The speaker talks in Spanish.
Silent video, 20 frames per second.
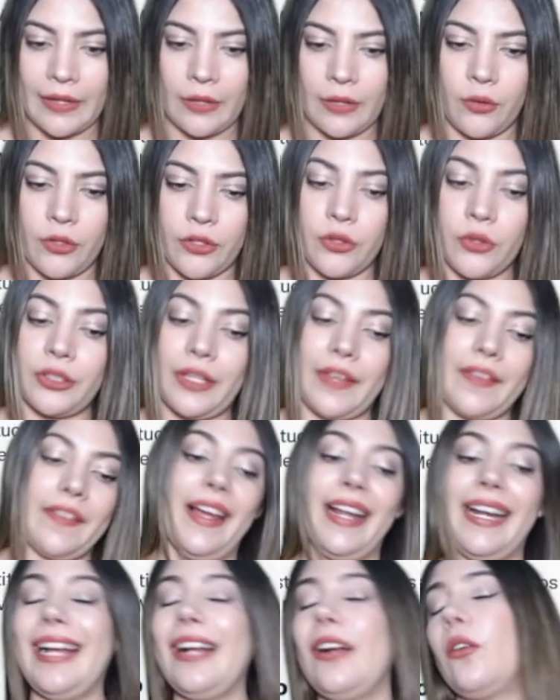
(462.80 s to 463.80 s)
hoy, donde
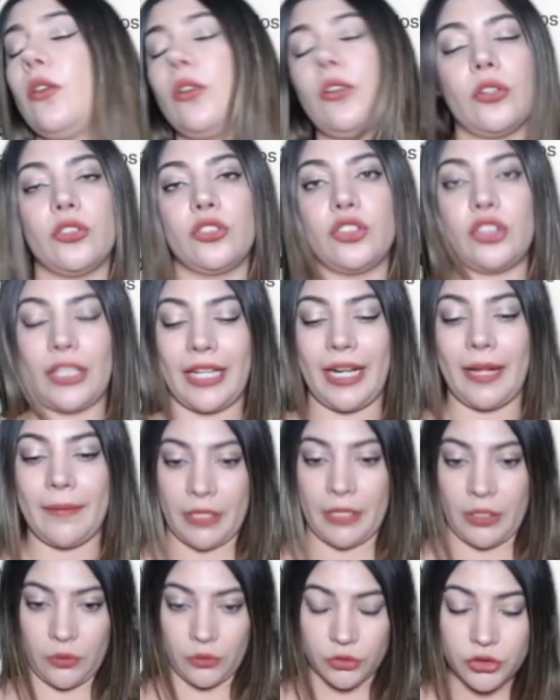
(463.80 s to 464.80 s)
dan a conocer
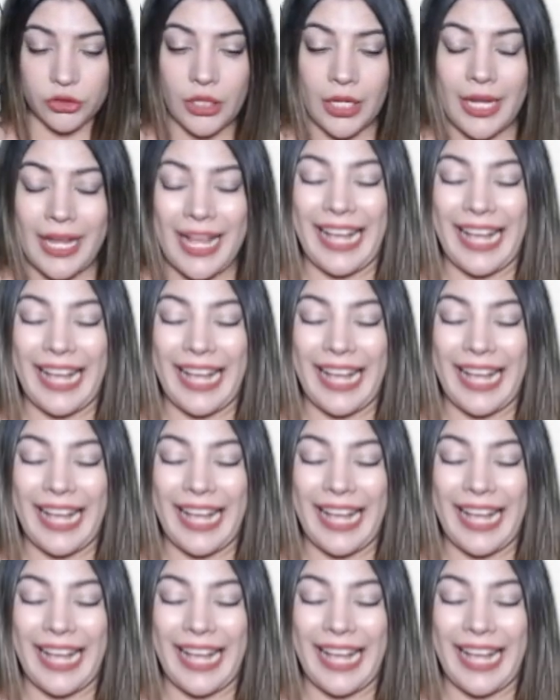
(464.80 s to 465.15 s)
amigos